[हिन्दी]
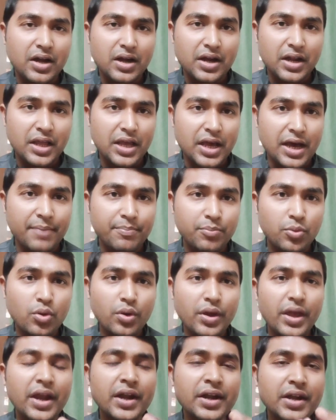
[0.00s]
करना है आपको
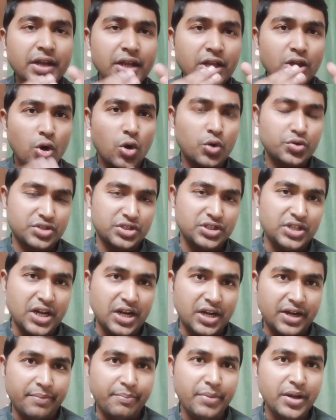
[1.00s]

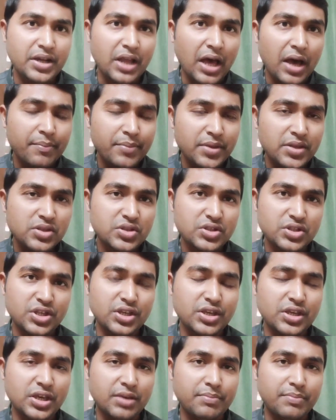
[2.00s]
एंटीऑक्सीडेंट विटामिन सी
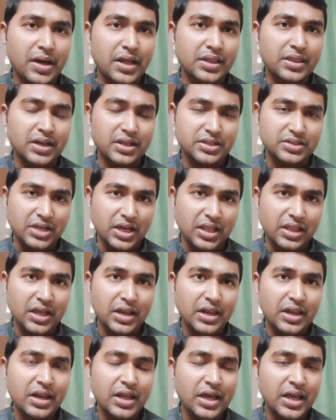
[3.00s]
की मात्रा ज़्यादा
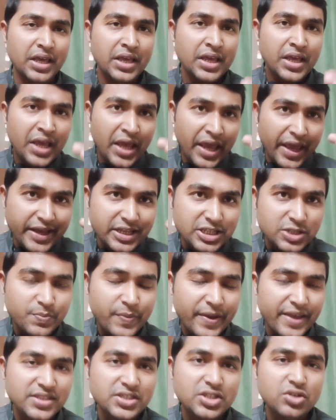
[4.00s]
लेना है
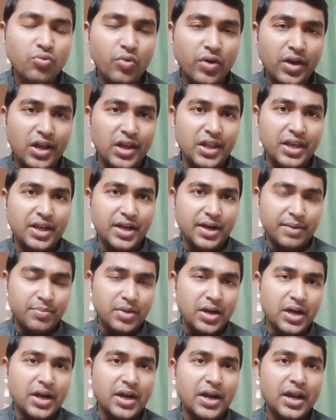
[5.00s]
स्पाइसी ऑयली कम
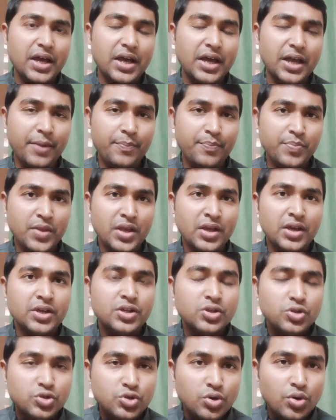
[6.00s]
खाना है
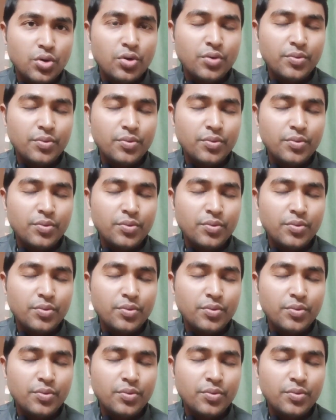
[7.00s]
जो